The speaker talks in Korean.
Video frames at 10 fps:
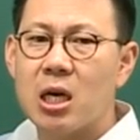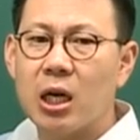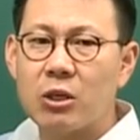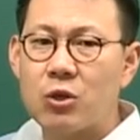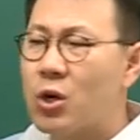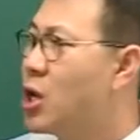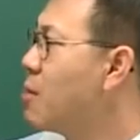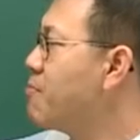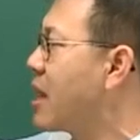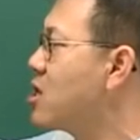알겠죠?
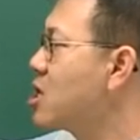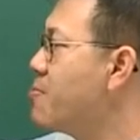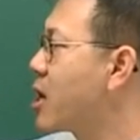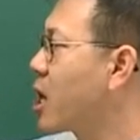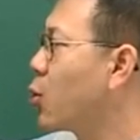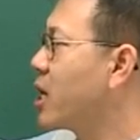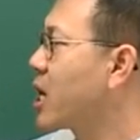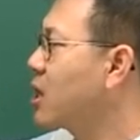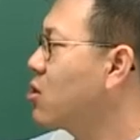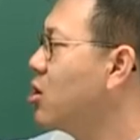맞는 거 몇 개
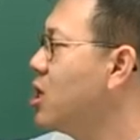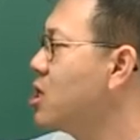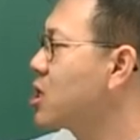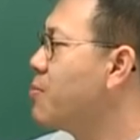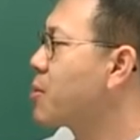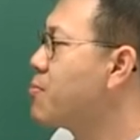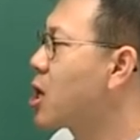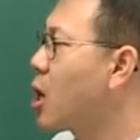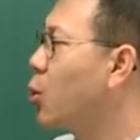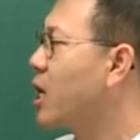골라라, 틀리는 거
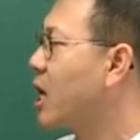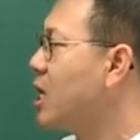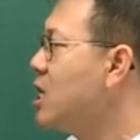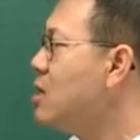몇 개 골라라.